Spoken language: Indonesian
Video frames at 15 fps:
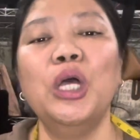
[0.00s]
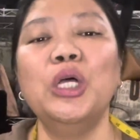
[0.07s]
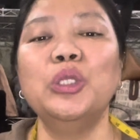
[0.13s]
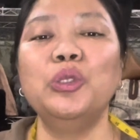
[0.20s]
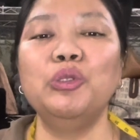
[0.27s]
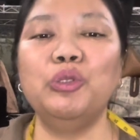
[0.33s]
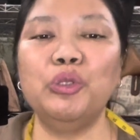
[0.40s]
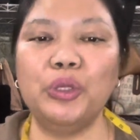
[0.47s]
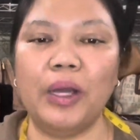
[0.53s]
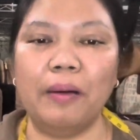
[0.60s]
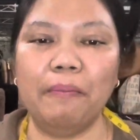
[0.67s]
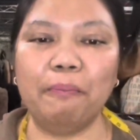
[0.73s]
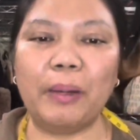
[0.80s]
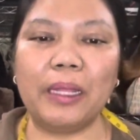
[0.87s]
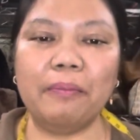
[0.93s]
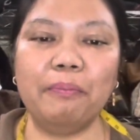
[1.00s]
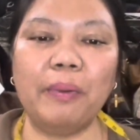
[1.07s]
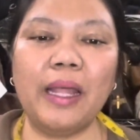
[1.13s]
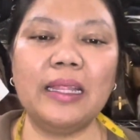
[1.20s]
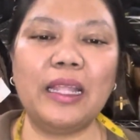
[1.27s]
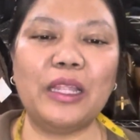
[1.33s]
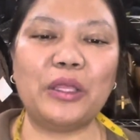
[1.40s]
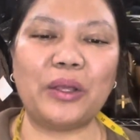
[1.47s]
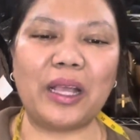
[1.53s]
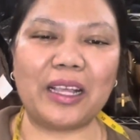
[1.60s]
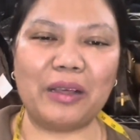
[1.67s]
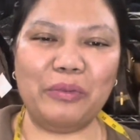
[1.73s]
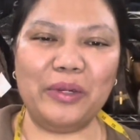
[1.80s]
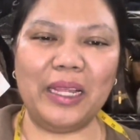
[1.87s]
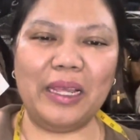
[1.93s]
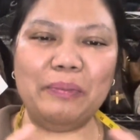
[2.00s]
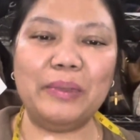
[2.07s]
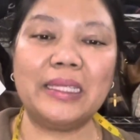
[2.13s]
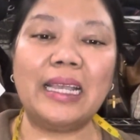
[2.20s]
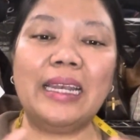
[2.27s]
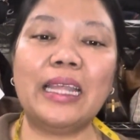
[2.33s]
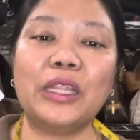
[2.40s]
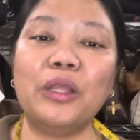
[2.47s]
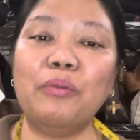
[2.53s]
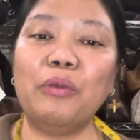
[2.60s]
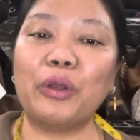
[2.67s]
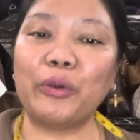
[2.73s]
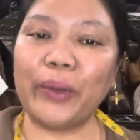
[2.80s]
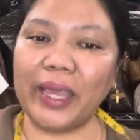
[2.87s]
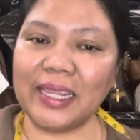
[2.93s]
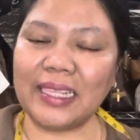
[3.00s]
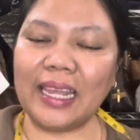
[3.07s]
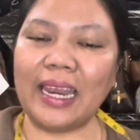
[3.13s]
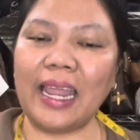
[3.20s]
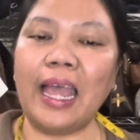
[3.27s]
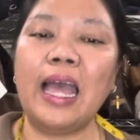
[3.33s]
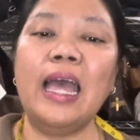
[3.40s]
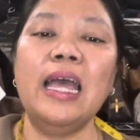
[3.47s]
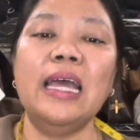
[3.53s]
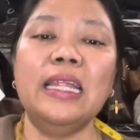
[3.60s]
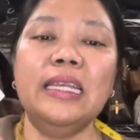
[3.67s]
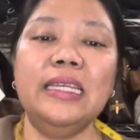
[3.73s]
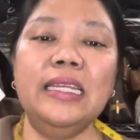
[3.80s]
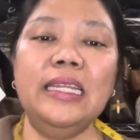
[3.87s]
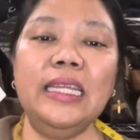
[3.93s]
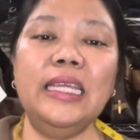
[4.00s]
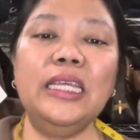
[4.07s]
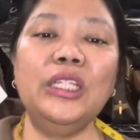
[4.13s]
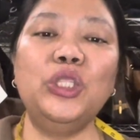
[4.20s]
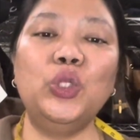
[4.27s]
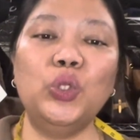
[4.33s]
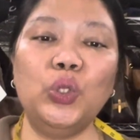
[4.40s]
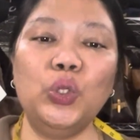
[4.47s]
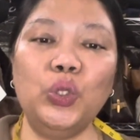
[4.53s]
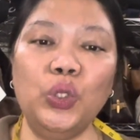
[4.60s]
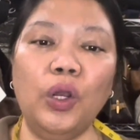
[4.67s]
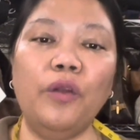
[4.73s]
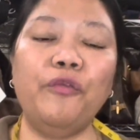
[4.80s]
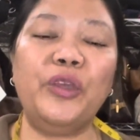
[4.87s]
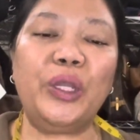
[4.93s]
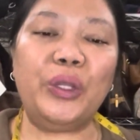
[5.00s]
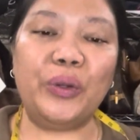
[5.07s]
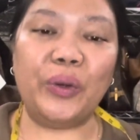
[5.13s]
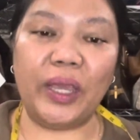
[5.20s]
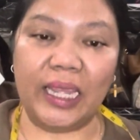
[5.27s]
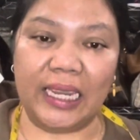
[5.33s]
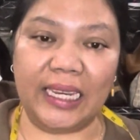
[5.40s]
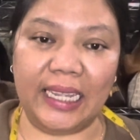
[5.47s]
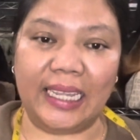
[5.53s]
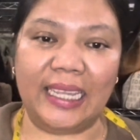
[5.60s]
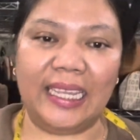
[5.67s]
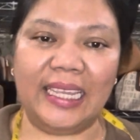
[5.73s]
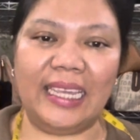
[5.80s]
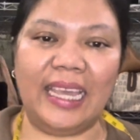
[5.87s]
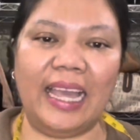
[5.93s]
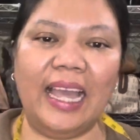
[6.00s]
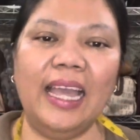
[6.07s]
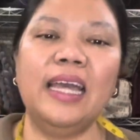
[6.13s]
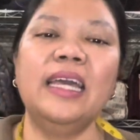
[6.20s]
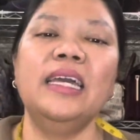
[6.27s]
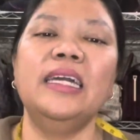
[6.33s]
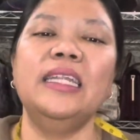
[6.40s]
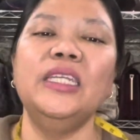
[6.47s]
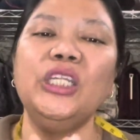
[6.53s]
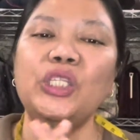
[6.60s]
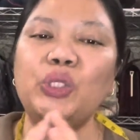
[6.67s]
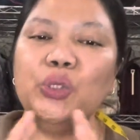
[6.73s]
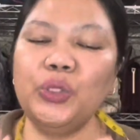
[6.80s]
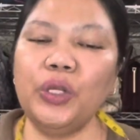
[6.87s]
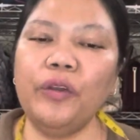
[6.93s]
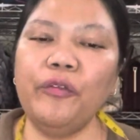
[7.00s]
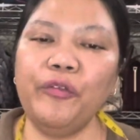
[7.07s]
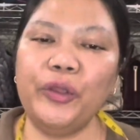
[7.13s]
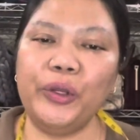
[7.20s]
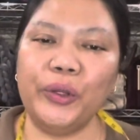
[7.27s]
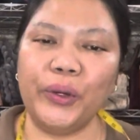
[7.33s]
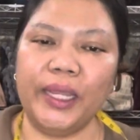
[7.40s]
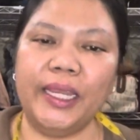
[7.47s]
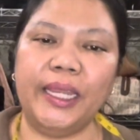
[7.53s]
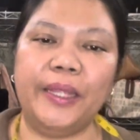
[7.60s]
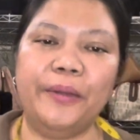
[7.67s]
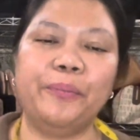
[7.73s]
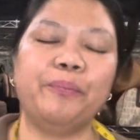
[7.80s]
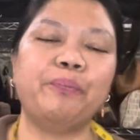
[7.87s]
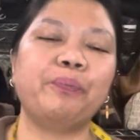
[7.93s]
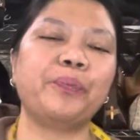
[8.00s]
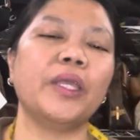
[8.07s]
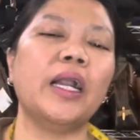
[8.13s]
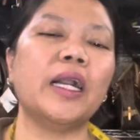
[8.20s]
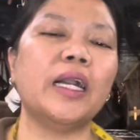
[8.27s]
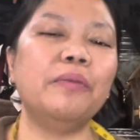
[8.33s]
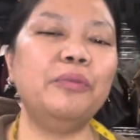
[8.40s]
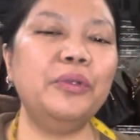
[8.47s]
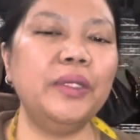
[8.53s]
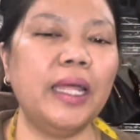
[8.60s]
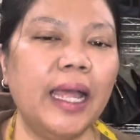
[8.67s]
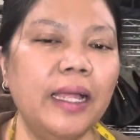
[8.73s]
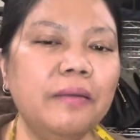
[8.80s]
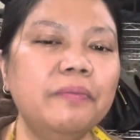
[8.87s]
081213417244 atau kakak bunda bisa lihat nomor WA Sarah di judul video ini ya. Di judul video ini. Kakak bunda